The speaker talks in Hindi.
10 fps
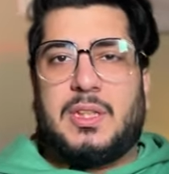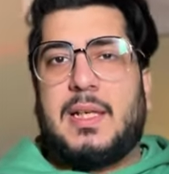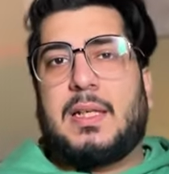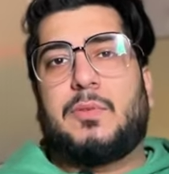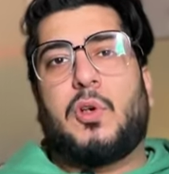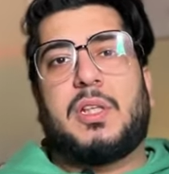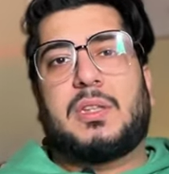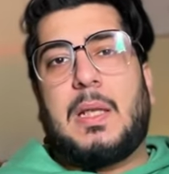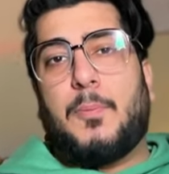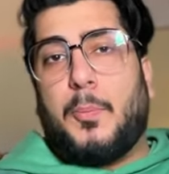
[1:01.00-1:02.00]
हैं लेकिन वो
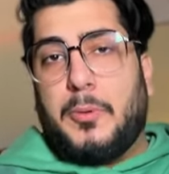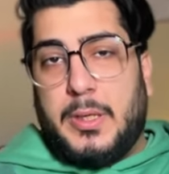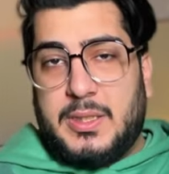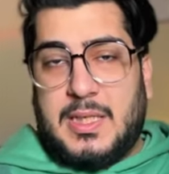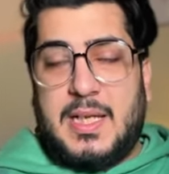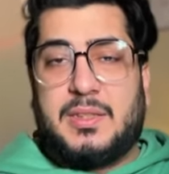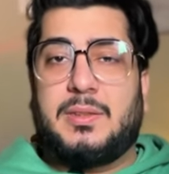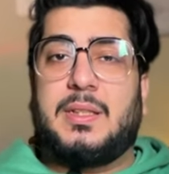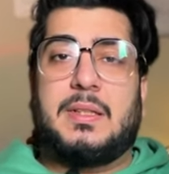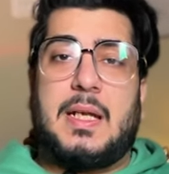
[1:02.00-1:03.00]
इतने पॉपुलर या
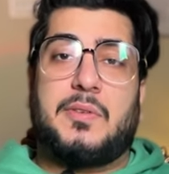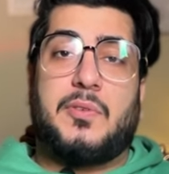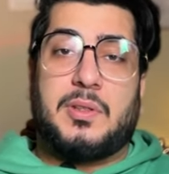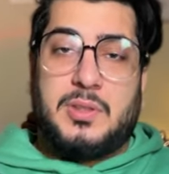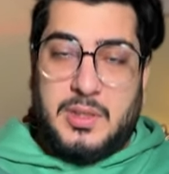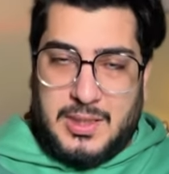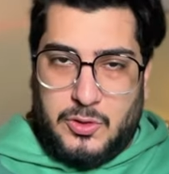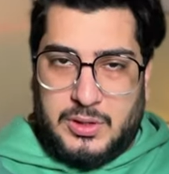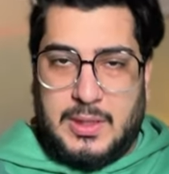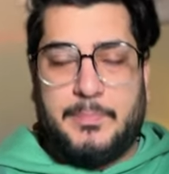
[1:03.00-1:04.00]
इतनी नेटवर्थ नहीं
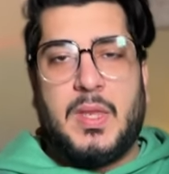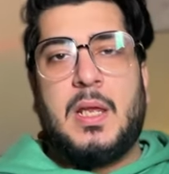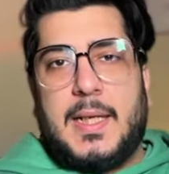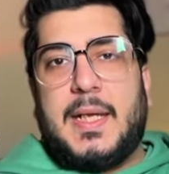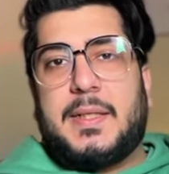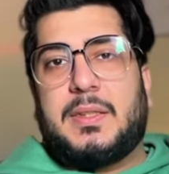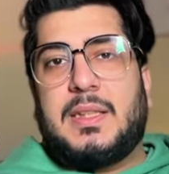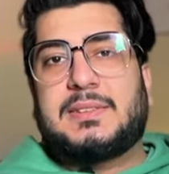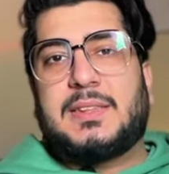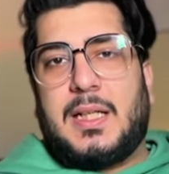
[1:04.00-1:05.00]
होती
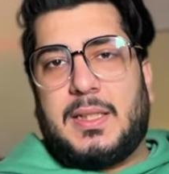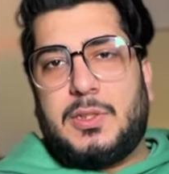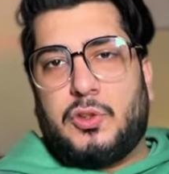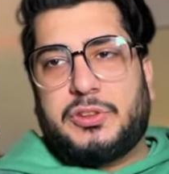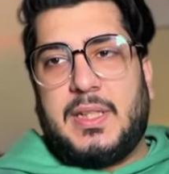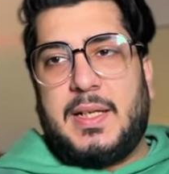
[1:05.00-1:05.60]
इतनी ज़्यादा जो उसकी